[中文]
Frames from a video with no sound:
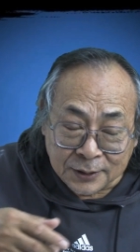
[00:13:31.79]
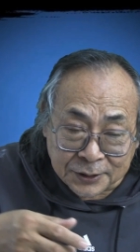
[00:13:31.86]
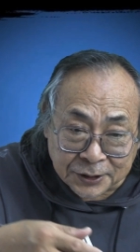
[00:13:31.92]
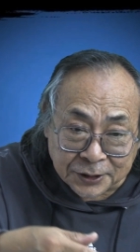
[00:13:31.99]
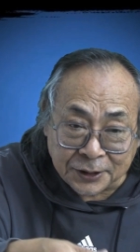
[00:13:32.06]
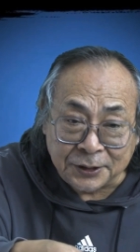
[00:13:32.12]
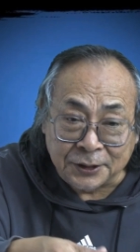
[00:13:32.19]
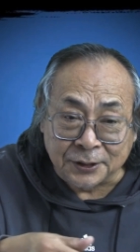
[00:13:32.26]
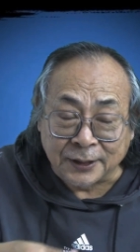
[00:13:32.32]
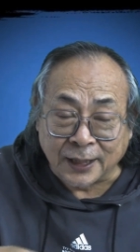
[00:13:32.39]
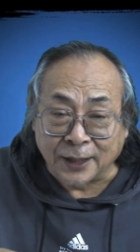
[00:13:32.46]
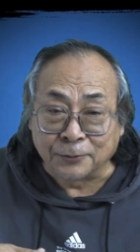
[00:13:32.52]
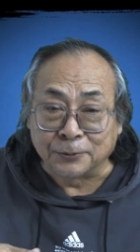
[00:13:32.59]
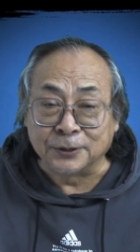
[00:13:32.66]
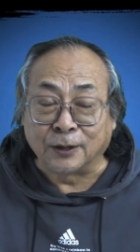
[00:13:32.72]
即使
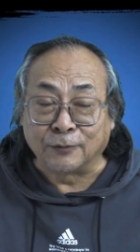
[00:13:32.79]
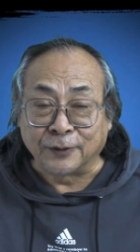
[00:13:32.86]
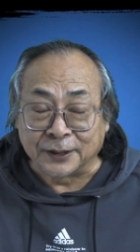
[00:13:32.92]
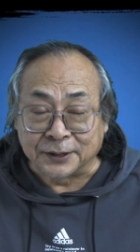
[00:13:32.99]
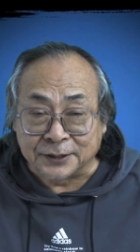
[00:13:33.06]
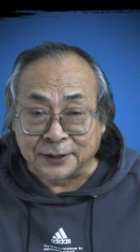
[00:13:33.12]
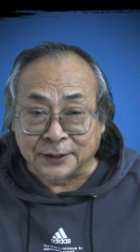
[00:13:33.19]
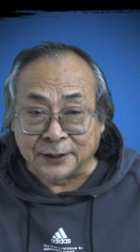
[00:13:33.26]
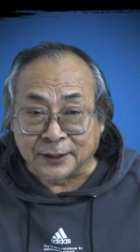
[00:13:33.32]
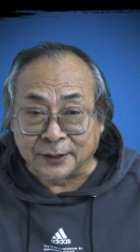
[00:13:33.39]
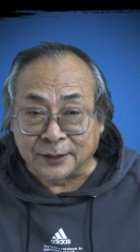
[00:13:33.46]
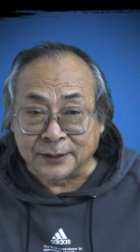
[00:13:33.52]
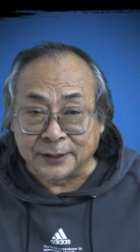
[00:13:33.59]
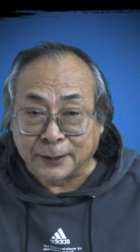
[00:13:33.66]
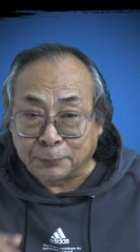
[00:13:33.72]
他有要饭的经
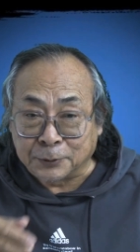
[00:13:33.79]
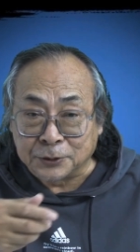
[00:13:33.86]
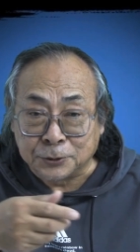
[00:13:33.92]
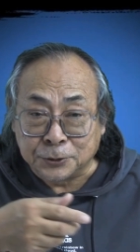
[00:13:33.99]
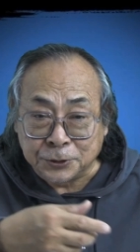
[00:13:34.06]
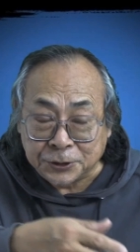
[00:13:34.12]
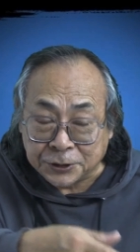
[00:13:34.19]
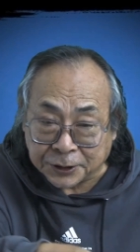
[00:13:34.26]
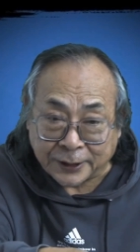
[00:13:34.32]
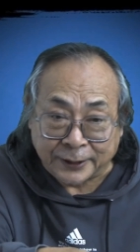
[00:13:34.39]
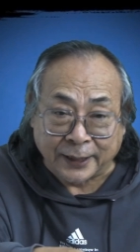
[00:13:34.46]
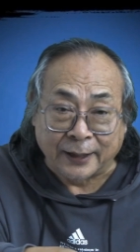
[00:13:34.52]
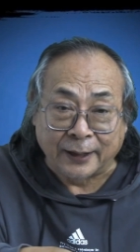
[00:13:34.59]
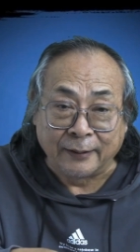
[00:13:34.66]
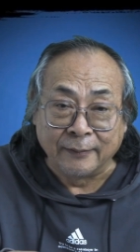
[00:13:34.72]
历，也不能去写
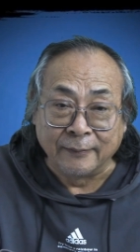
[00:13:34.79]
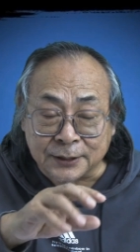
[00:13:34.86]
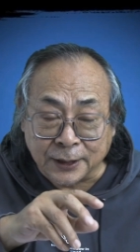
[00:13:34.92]
他。